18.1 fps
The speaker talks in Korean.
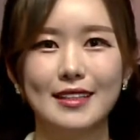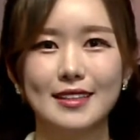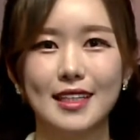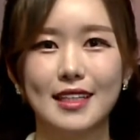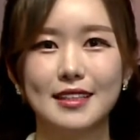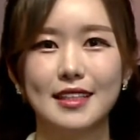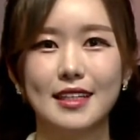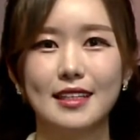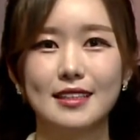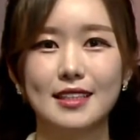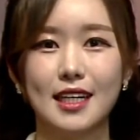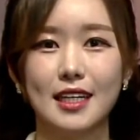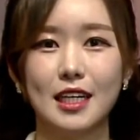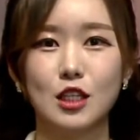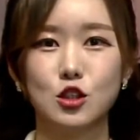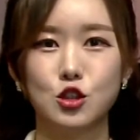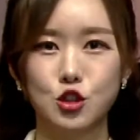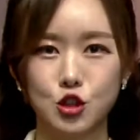
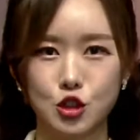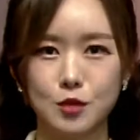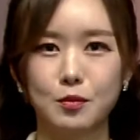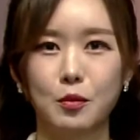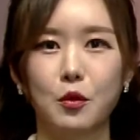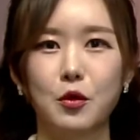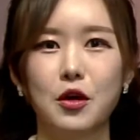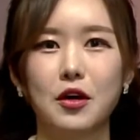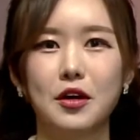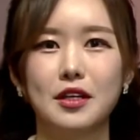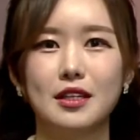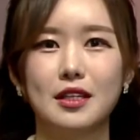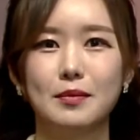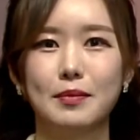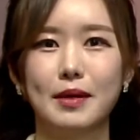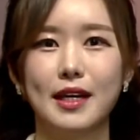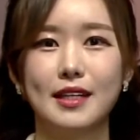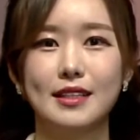채팅창이 쭉
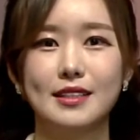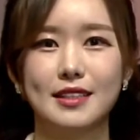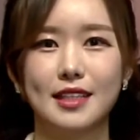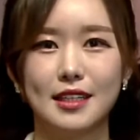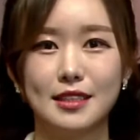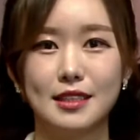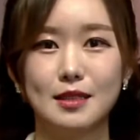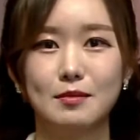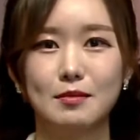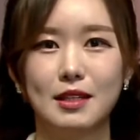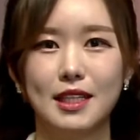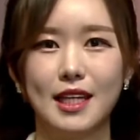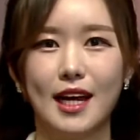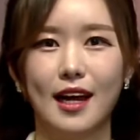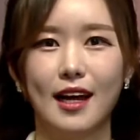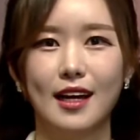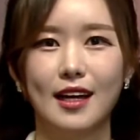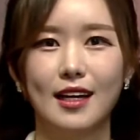모여있는 페이지가
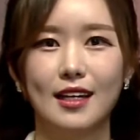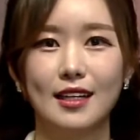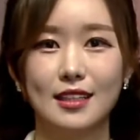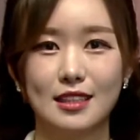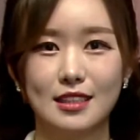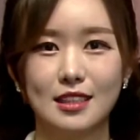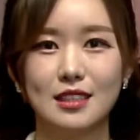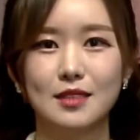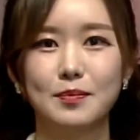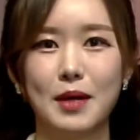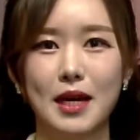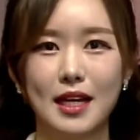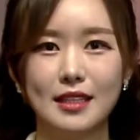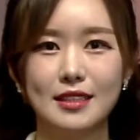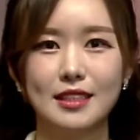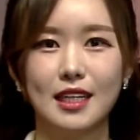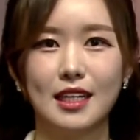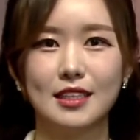있습니다. 그
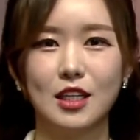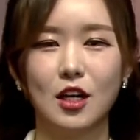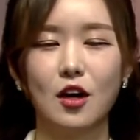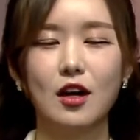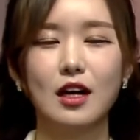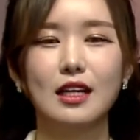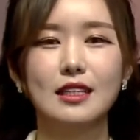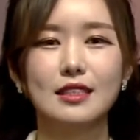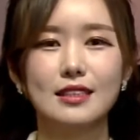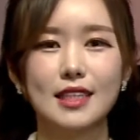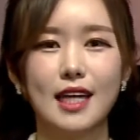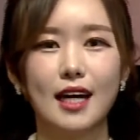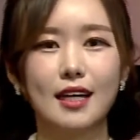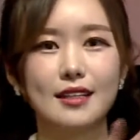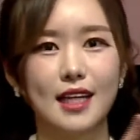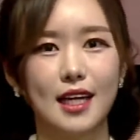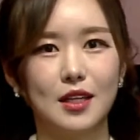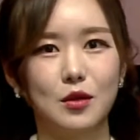페이지에서
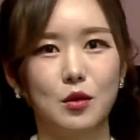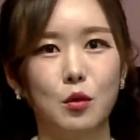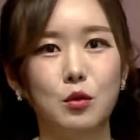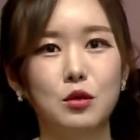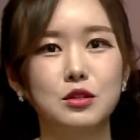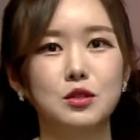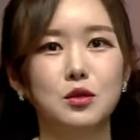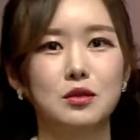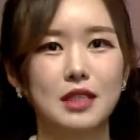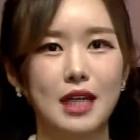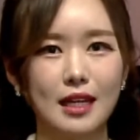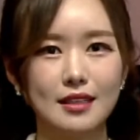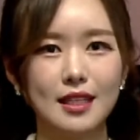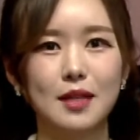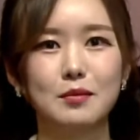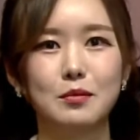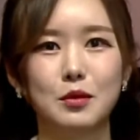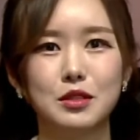상단, 오른쪽
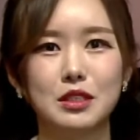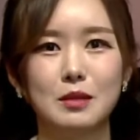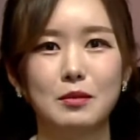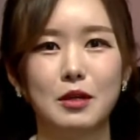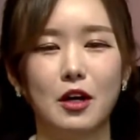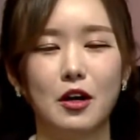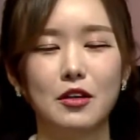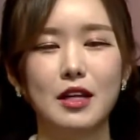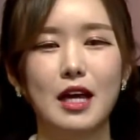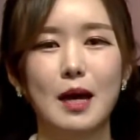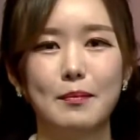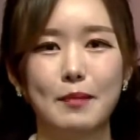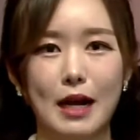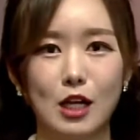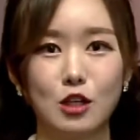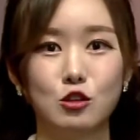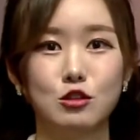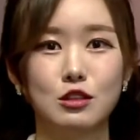상단 보시면
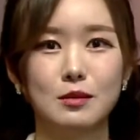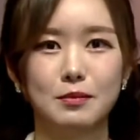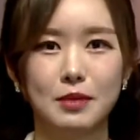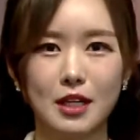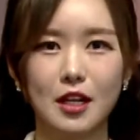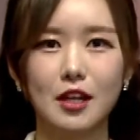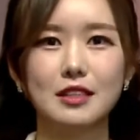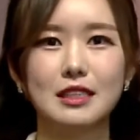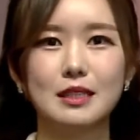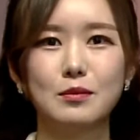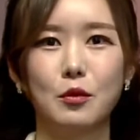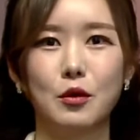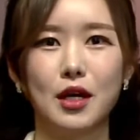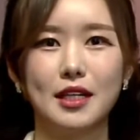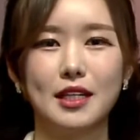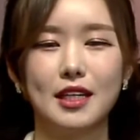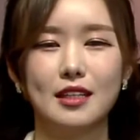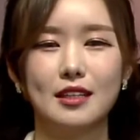말구름 플러스
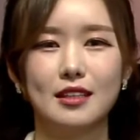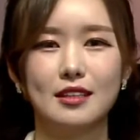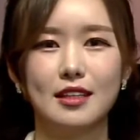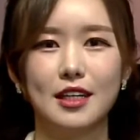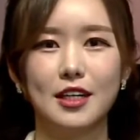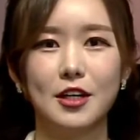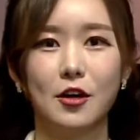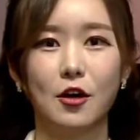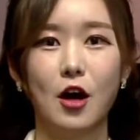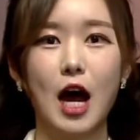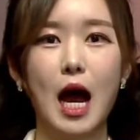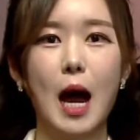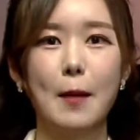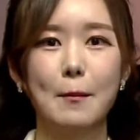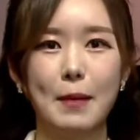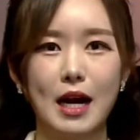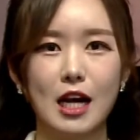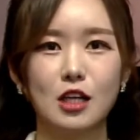모양이 있는데요.
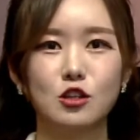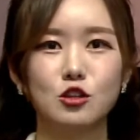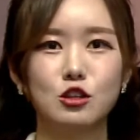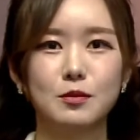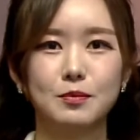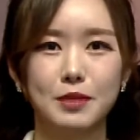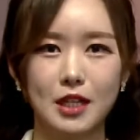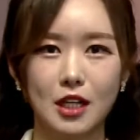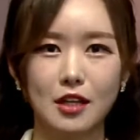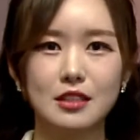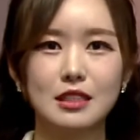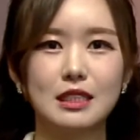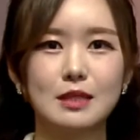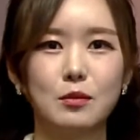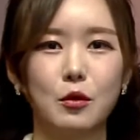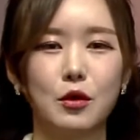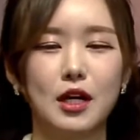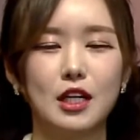말구름
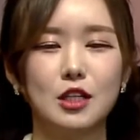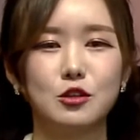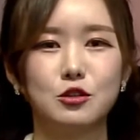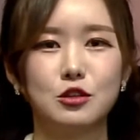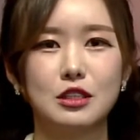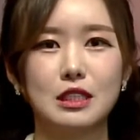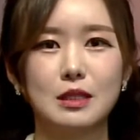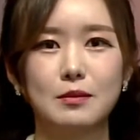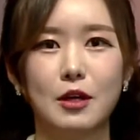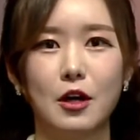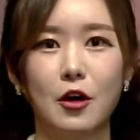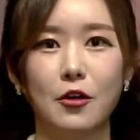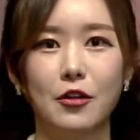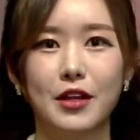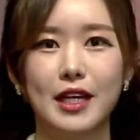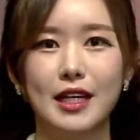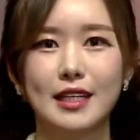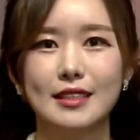플러스 모양을
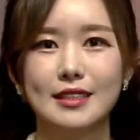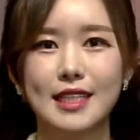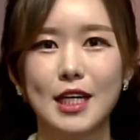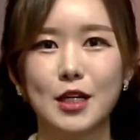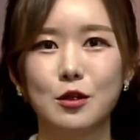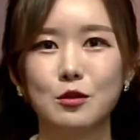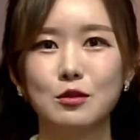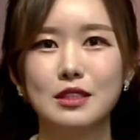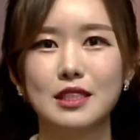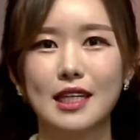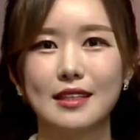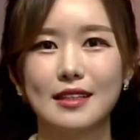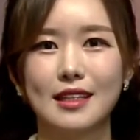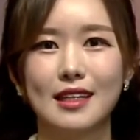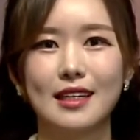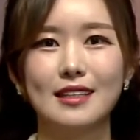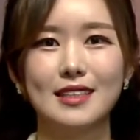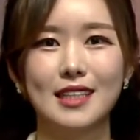누르시면 새로운
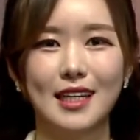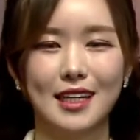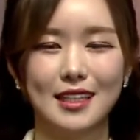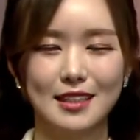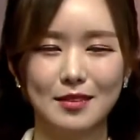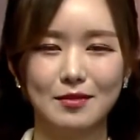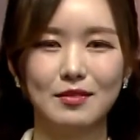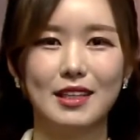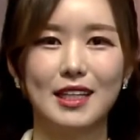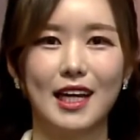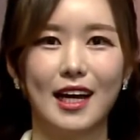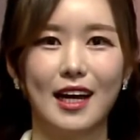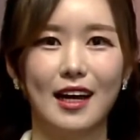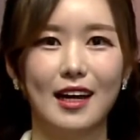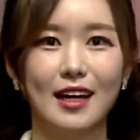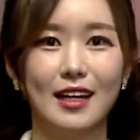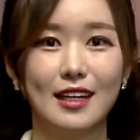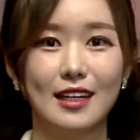채팅창이
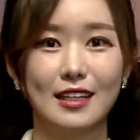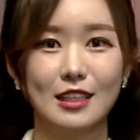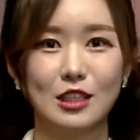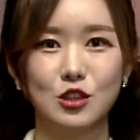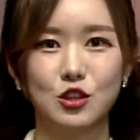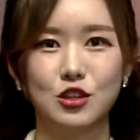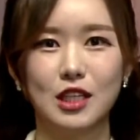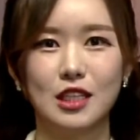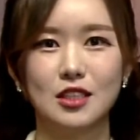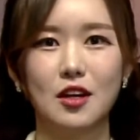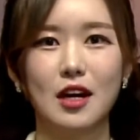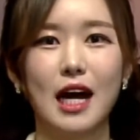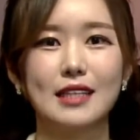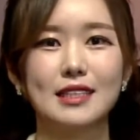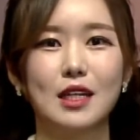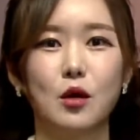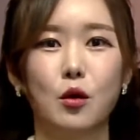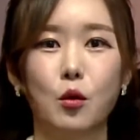뜹니다. 그 중에서
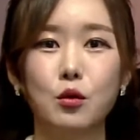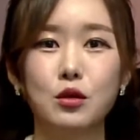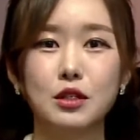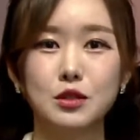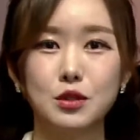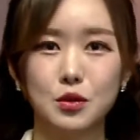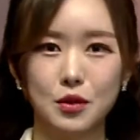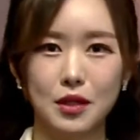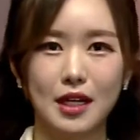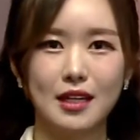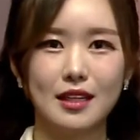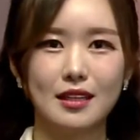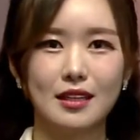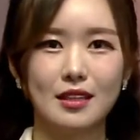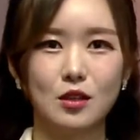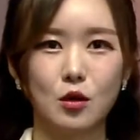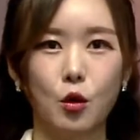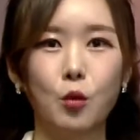가장 오른쪽에
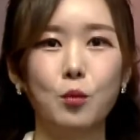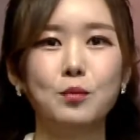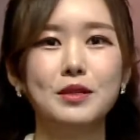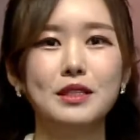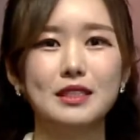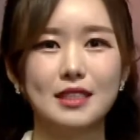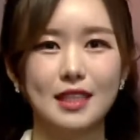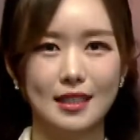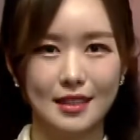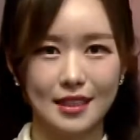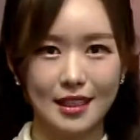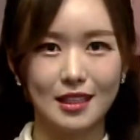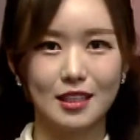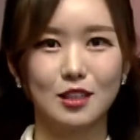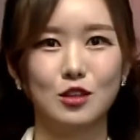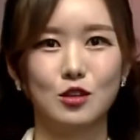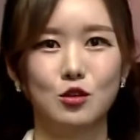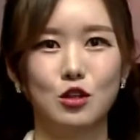있는 오픈
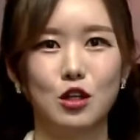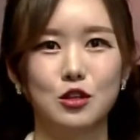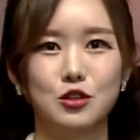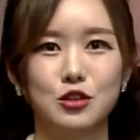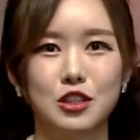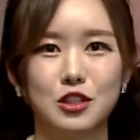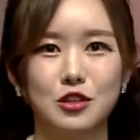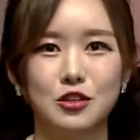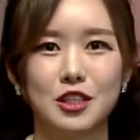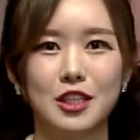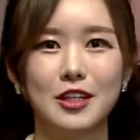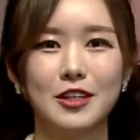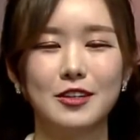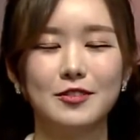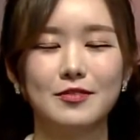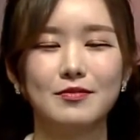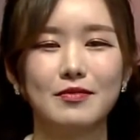채팅 눌러주시고요.